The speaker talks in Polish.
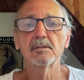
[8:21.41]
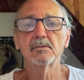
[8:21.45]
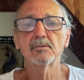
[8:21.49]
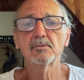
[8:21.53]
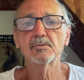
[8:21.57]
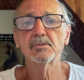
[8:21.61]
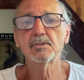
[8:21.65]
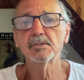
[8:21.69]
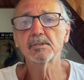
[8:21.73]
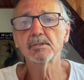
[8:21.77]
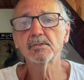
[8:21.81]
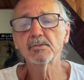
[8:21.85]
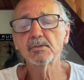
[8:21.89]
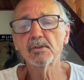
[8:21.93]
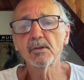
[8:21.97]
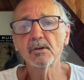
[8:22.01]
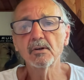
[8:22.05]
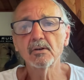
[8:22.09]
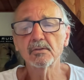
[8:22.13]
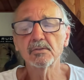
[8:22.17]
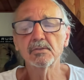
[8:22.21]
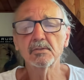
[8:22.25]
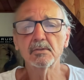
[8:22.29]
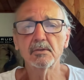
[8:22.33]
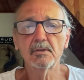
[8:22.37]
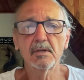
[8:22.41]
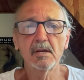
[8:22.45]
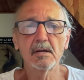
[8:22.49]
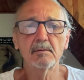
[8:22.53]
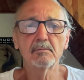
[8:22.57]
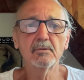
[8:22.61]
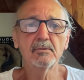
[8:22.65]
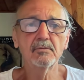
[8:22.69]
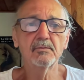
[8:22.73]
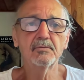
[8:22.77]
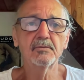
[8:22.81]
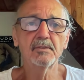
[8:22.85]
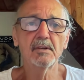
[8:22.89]
czy to, co ja
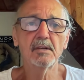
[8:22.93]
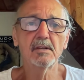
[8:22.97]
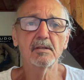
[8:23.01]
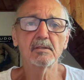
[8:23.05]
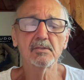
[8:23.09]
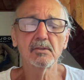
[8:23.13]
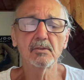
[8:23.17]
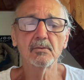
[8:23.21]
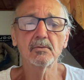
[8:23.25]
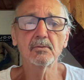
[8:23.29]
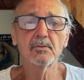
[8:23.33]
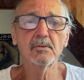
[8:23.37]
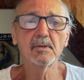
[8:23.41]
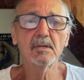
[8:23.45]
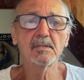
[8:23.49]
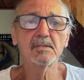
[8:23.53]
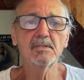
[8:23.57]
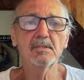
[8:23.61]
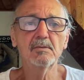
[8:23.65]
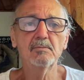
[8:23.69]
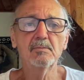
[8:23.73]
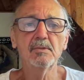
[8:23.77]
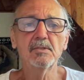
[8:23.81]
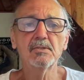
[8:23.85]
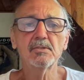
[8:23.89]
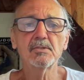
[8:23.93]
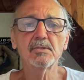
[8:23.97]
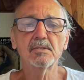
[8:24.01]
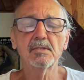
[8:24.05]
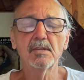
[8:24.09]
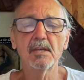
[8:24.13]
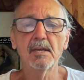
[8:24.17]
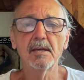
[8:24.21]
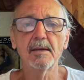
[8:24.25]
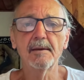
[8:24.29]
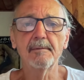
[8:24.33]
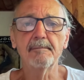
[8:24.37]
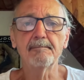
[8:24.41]
mówię, rezonuje z nimi, czy
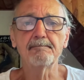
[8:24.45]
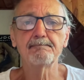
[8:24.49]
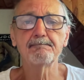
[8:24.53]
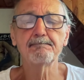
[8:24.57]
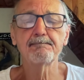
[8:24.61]
nie.